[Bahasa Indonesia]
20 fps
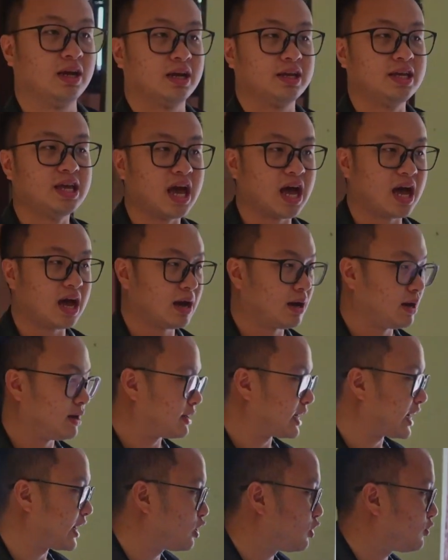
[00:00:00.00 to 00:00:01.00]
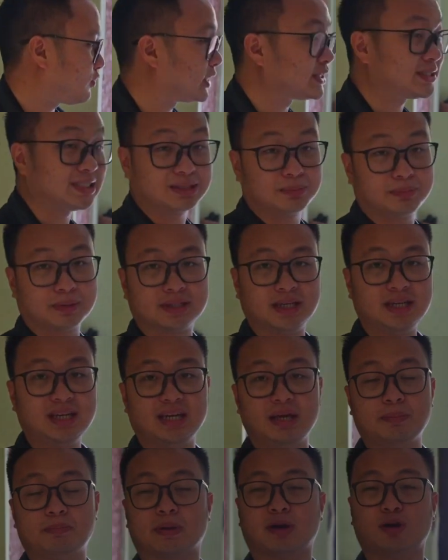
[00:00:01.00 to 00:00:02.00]
yang renovasi seperti
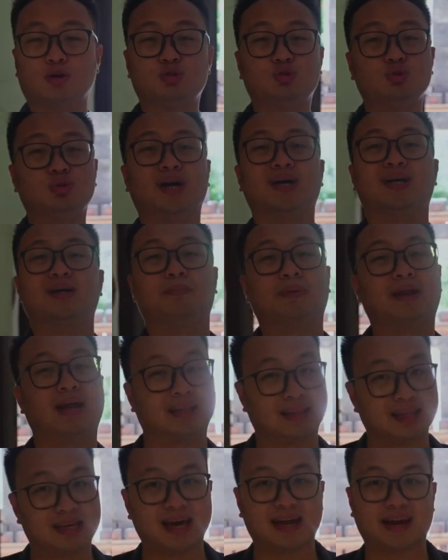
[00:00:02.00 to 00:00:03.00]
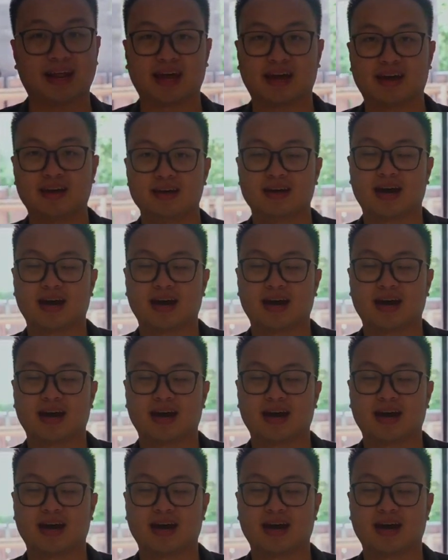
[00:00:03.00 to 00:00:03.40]
ini perlu juga diperhatikan ya